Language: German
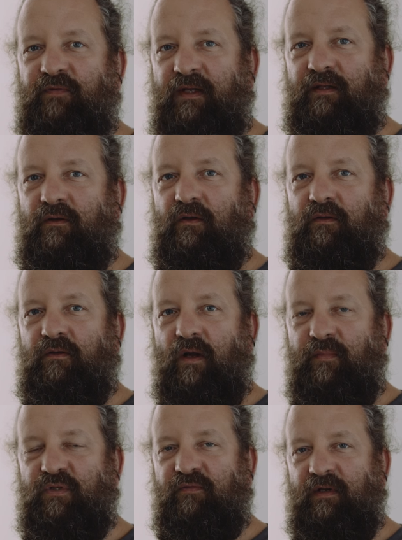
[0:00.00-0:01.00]
fertig hat,
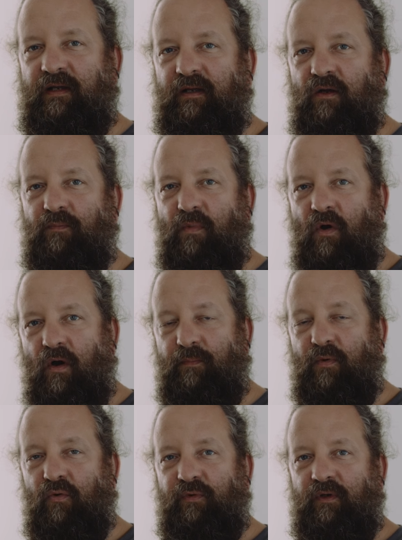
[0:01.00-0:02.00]
kann man sich überlegen, ob man
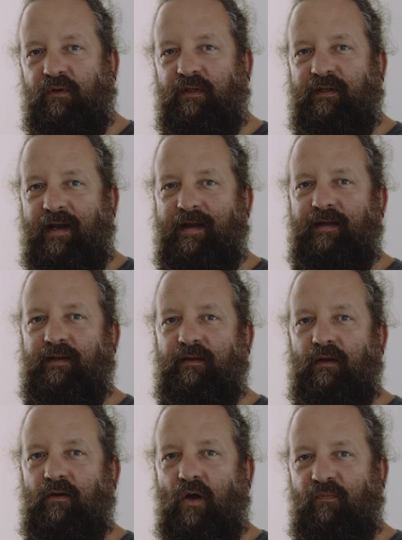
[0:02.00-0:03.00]
halbrunde oder
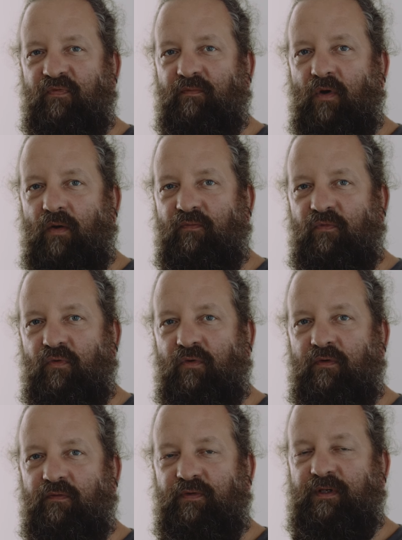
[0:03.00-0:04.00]
dreieckige Krapfen haben
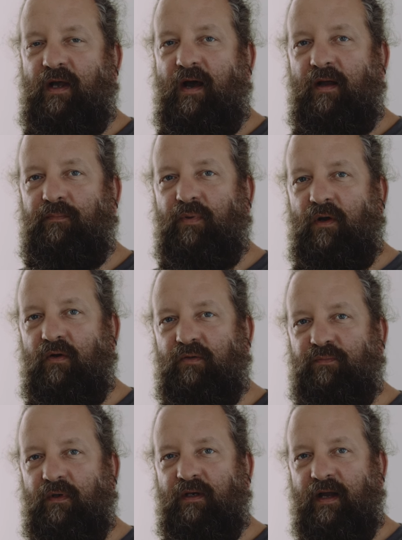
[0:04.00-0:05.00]
will. Für die einen
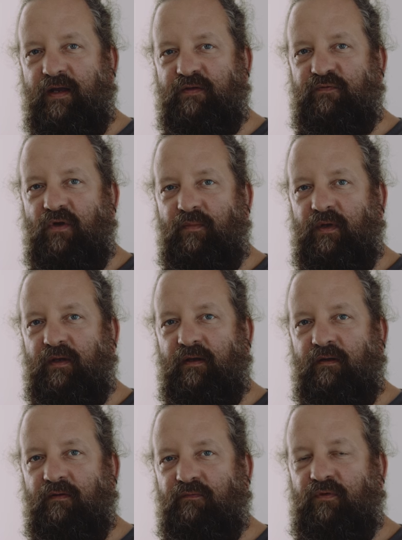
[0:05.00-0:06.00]
braucht man
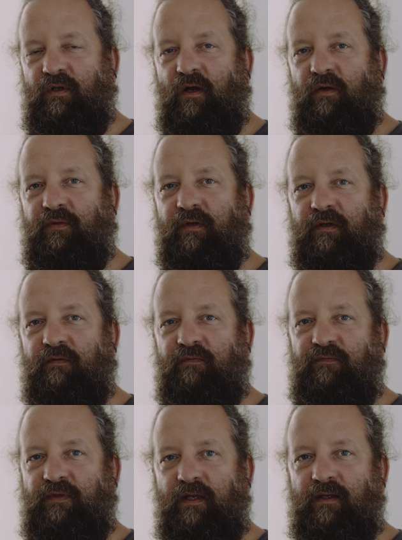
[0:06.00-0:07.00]
kreisförmige, für die anderen
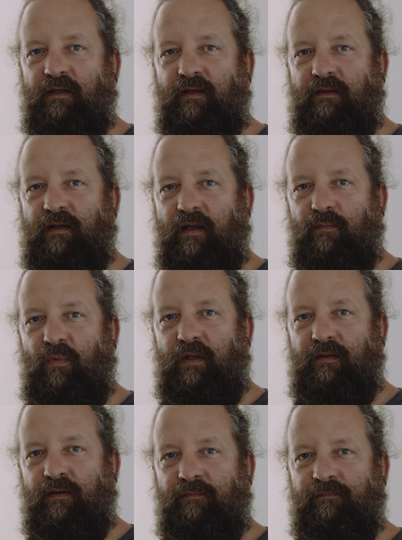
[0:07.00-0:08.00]
viereckige
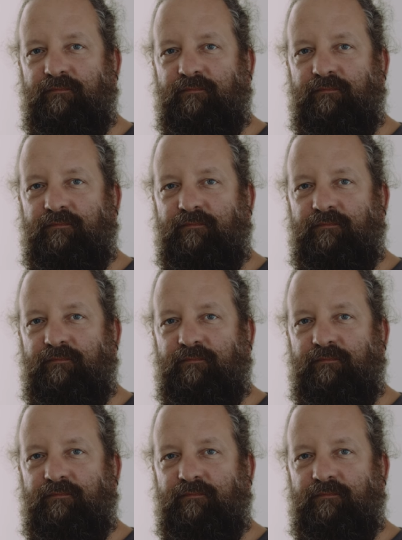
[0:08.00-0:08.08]
Teigblätter.